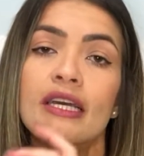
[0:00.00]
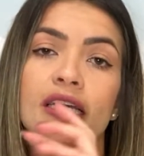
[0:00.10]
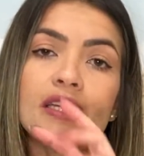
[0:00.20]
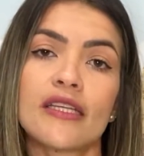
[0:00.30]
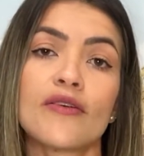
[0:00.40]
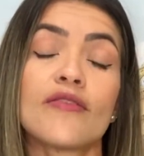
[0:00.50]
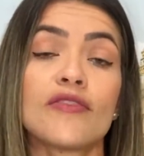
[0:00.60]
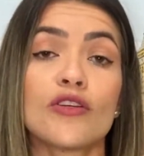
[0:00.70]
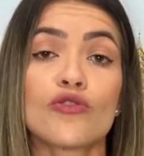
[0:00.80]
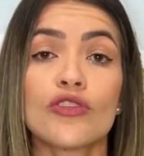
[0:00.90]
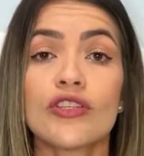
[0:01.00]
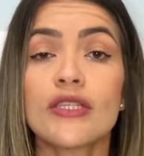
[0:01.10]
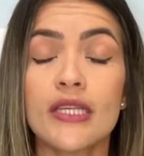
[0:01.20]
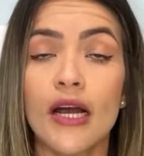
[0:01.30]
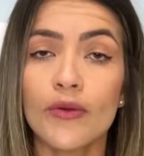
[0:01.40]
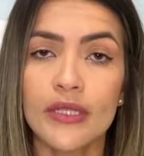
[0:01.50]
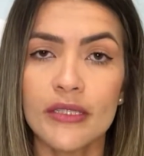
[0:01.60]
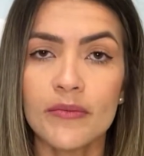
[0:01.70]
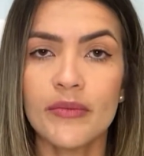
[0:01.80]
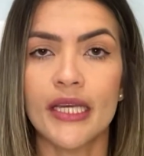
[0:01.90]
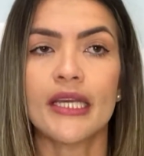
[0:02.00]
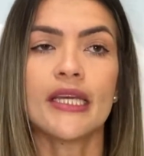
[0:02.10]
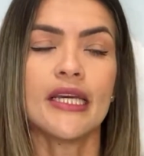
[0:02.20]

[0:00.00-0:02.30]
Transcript: então a via judicial também.